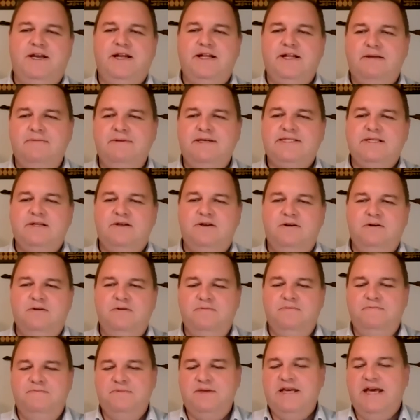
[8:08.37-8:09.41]
Natomiast
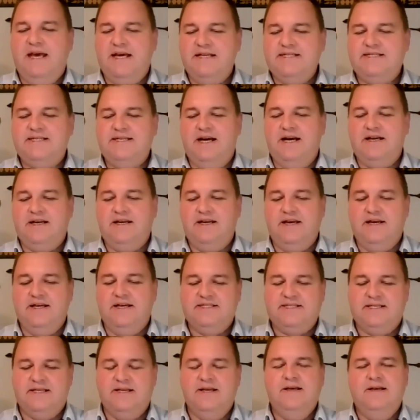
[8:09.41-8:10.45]
no, jest jak
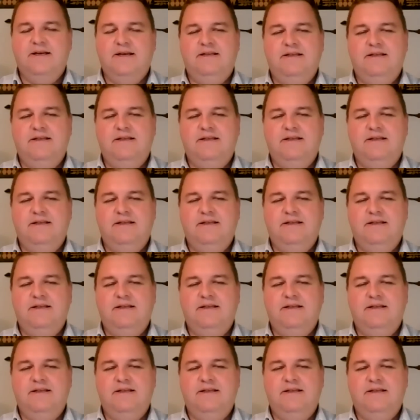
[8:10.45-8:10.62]
jest.